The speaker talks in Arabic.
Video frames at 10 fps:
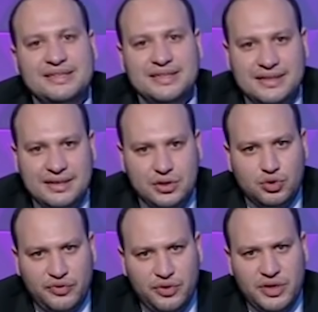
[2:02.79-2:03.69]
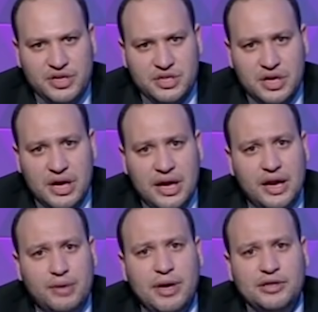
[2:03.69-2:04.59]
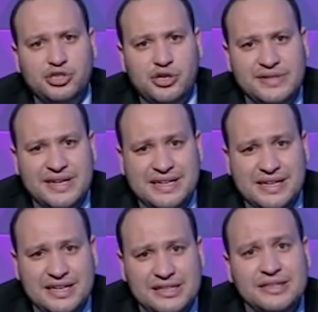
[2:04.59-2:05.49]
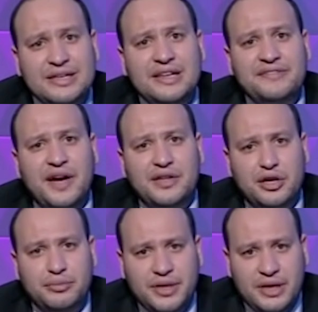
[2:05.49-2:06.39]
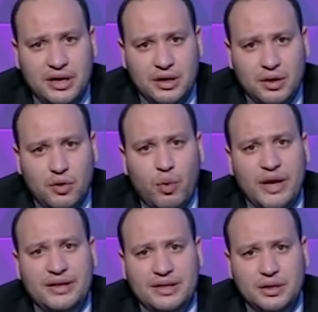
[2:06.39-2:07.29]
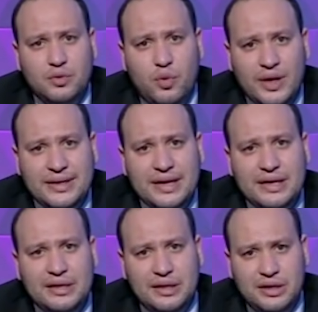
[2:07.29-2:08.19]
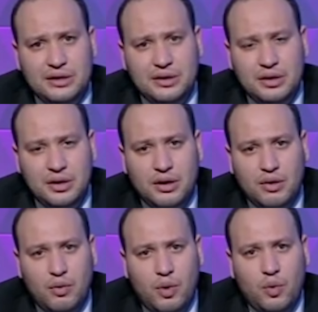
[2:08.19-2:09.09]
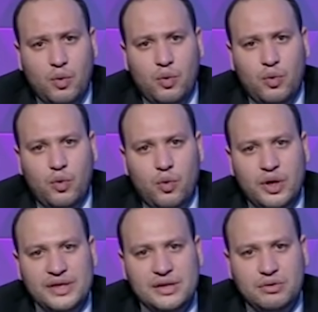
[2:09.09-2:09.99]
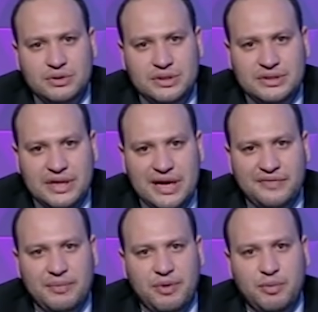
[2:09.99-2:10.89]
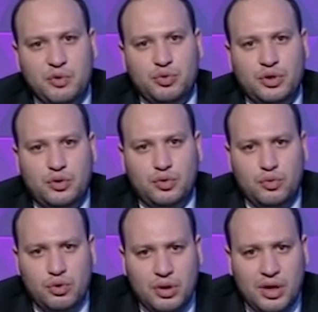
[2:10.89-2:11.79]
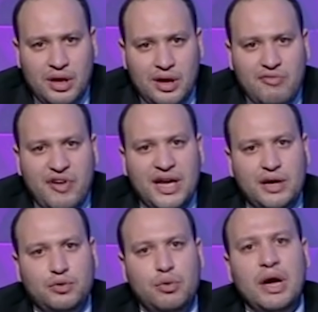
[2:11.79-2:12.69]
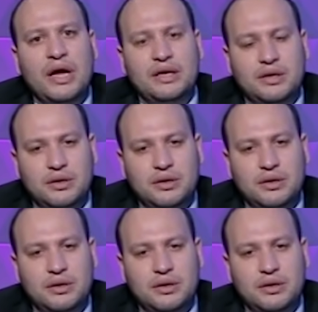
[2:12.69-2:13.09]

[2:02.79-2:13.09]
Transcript: استعداد تشوفيه وحش ال 14 سنه دي يدفع ضريبتها والدتك ووالدك الاثنين واذا كنت انت خايفه من موضوع العقوق فلا عقوق انا عايزه